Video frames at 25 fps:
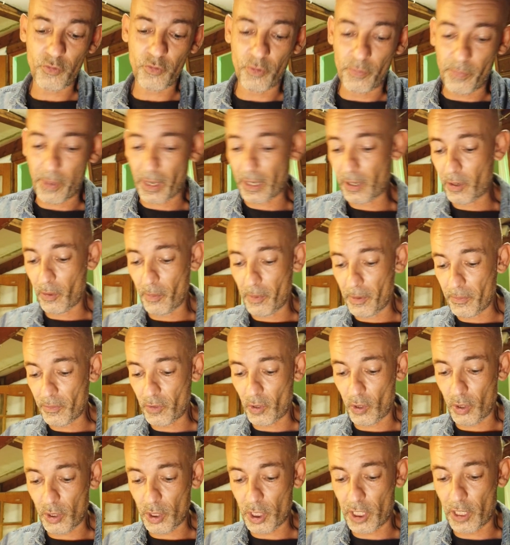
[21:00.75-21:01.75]
Je vous parlais en
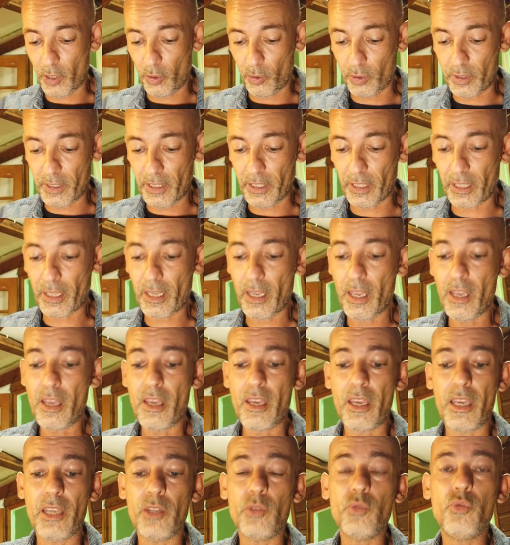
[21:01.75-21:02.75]
même temps, je l'ai retiré.
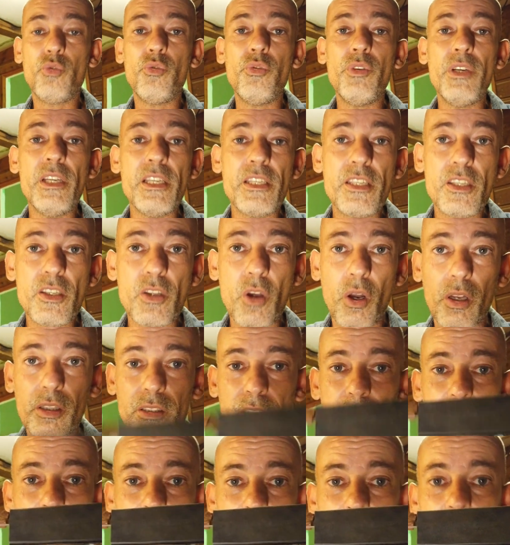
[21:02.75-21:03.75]
Et du coup, il est
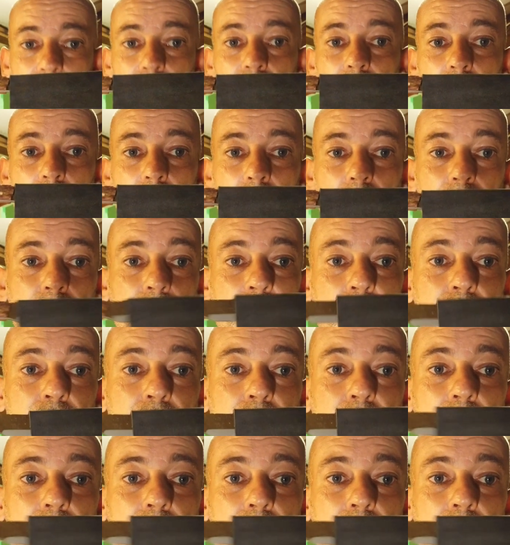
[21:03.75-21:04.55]
sorti. Voilà.